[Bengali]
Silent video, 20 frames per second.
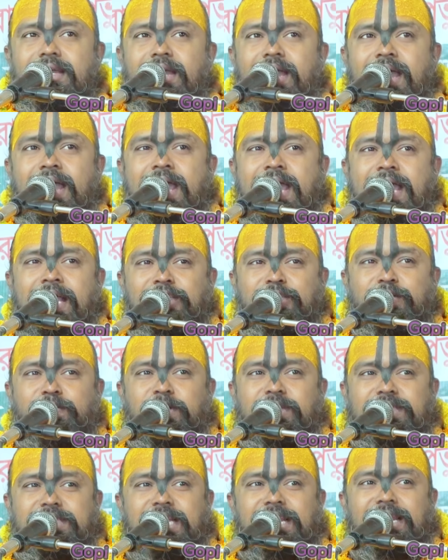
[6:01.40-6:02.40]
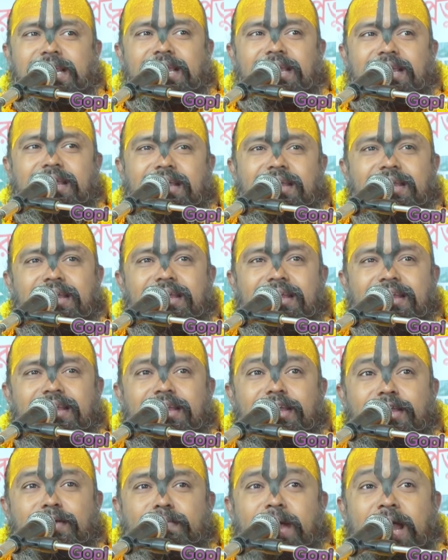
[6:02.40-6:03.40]
হ্যাঁ যুবক ছেলে
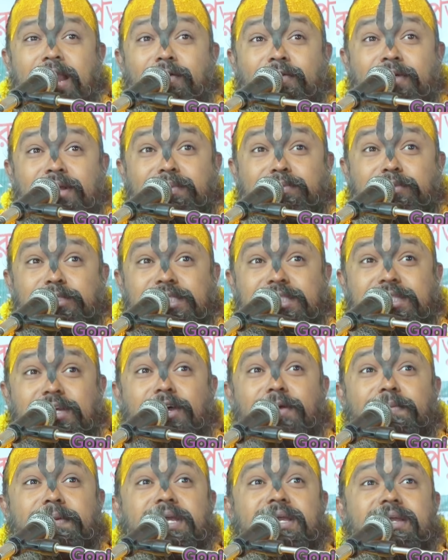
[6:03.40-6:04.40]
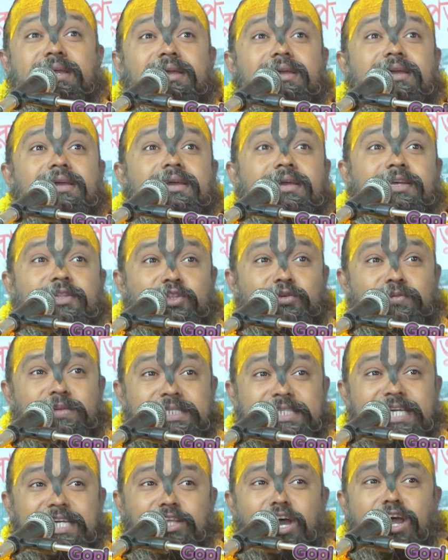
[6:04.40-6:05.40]
ভালো করে বুঝতে হবে তুমি
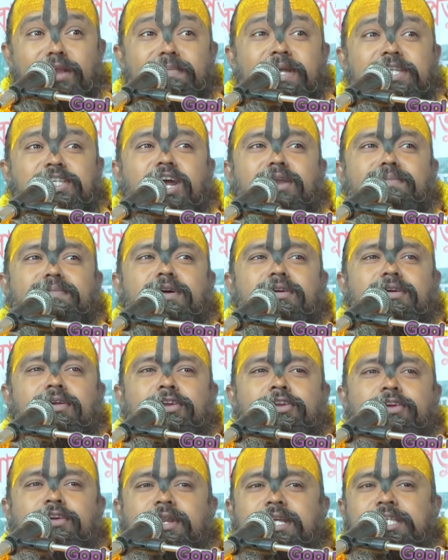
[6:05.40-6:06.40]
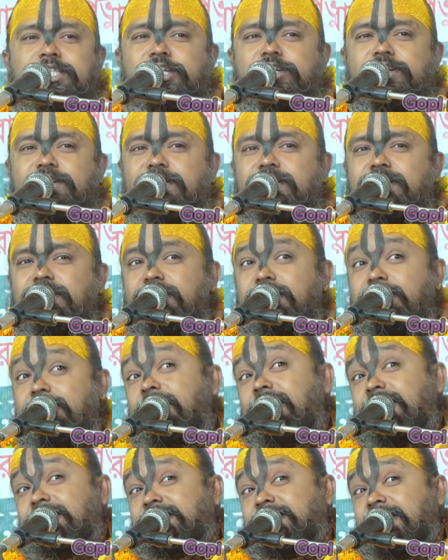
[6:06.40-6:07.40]
যে ধর্মে জন্মগ্রহণ করেছো
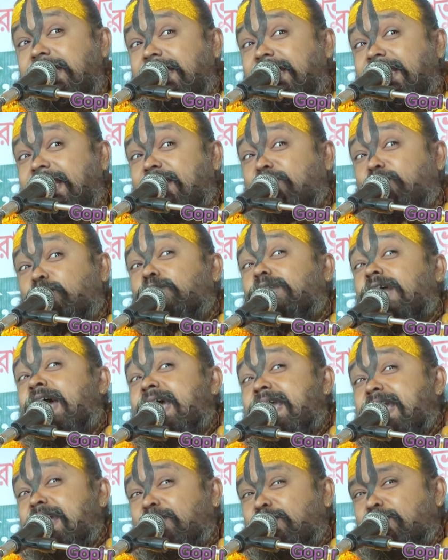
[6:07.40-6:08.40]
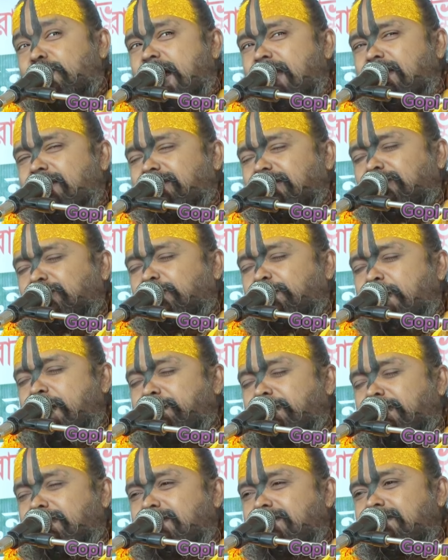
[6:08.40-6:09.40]
এর চেয়ে কোথায় এত ভালো কিছু
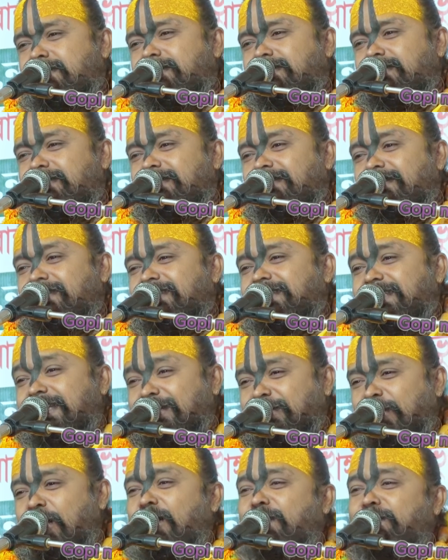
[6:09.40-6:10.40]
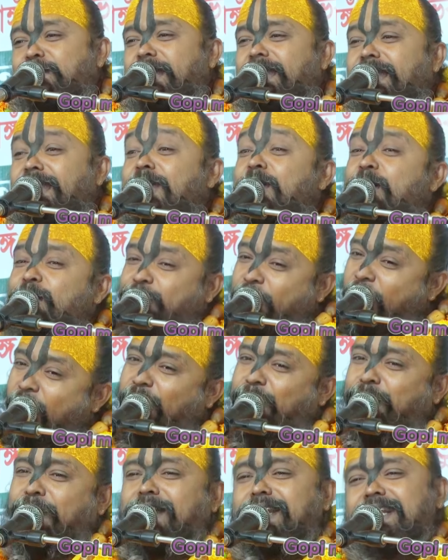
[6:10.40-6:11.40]
পাবে গো যে ধর্মে
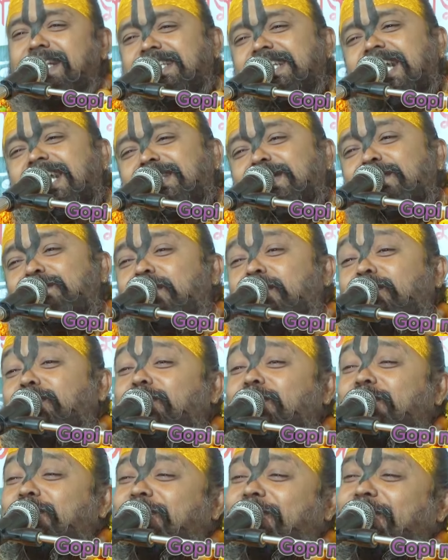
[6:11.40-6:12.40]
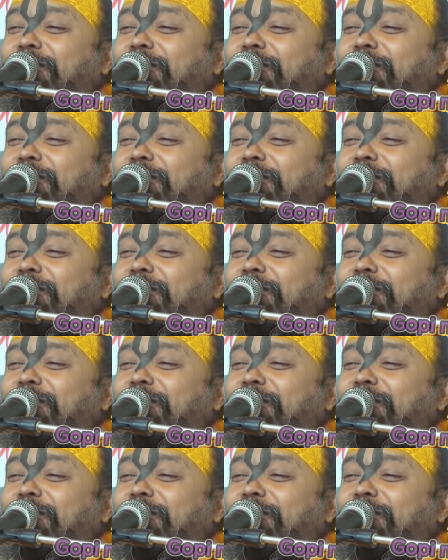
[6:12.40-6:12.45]
ভগবানের সাথে বন্ধুত্ব